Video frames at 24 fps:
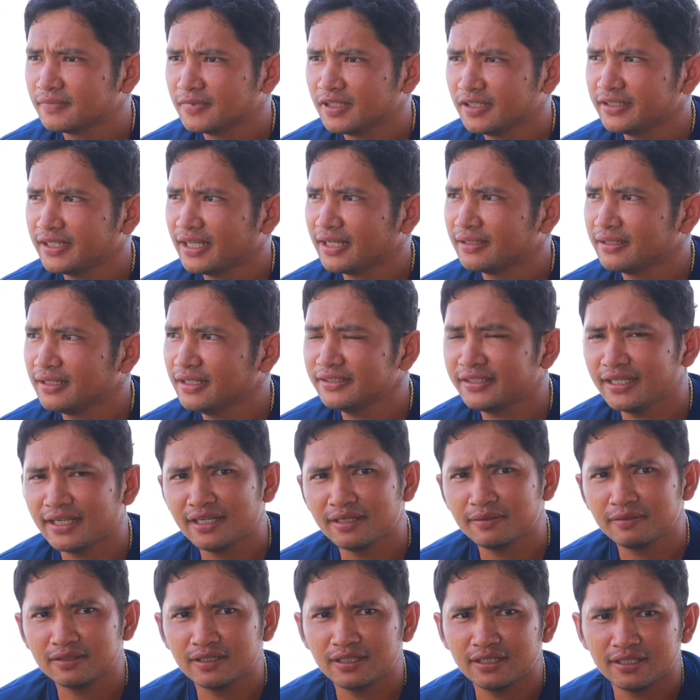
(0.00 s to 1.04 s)
วแต่
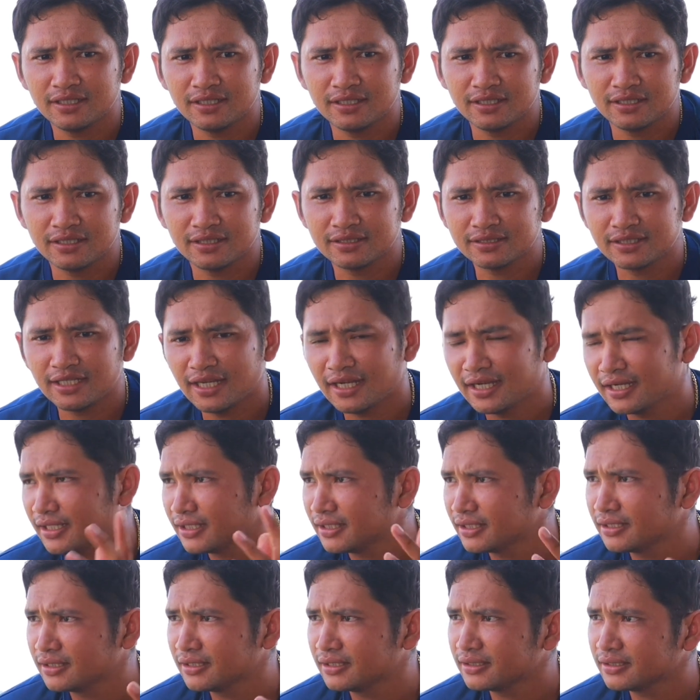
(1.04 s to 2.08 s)

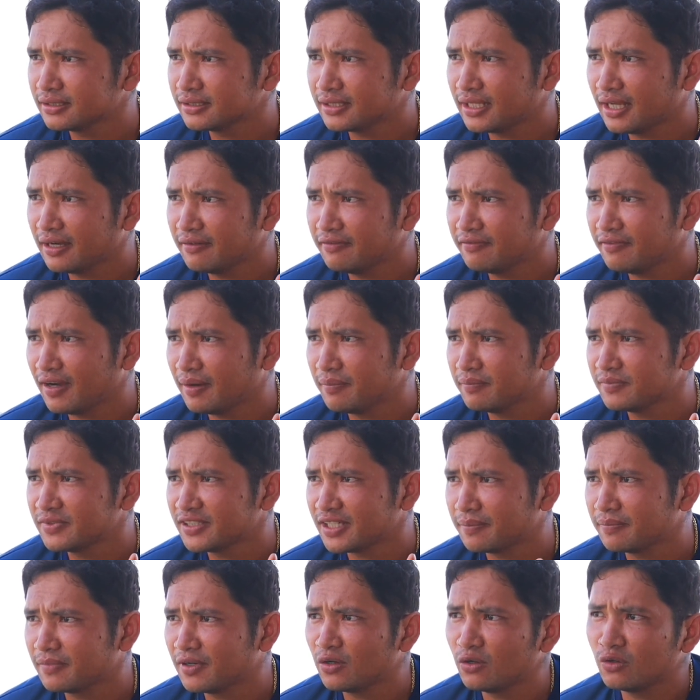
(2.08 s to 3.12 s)
ทางฟาร์ม
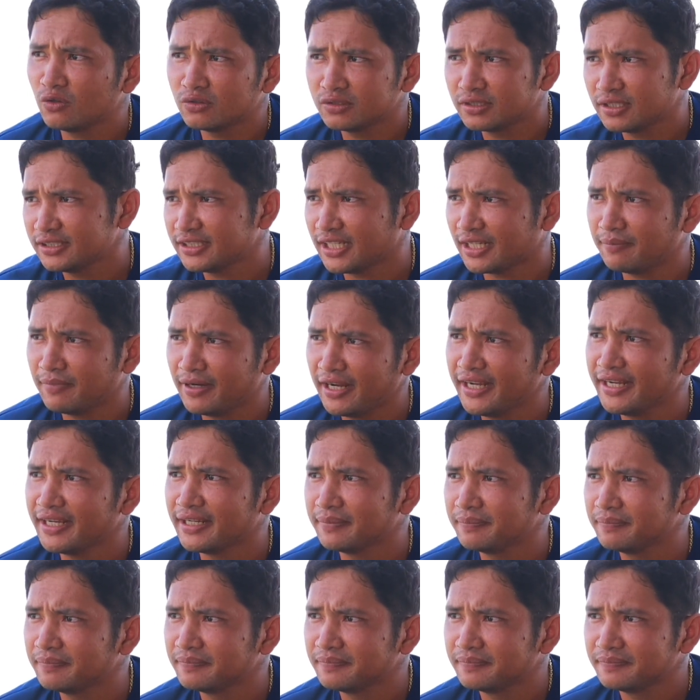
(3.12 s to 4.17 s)
ชำเขาจะจัดมาให้
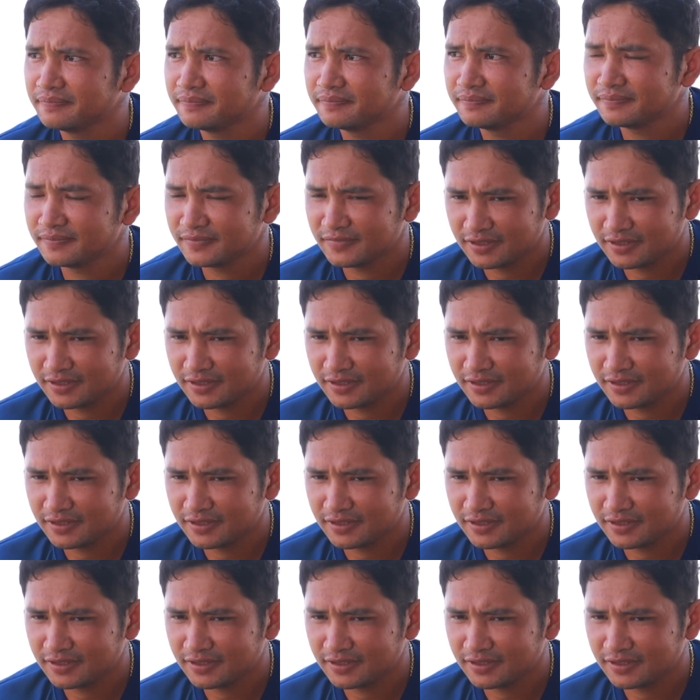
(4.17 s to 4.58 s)
ครับครับ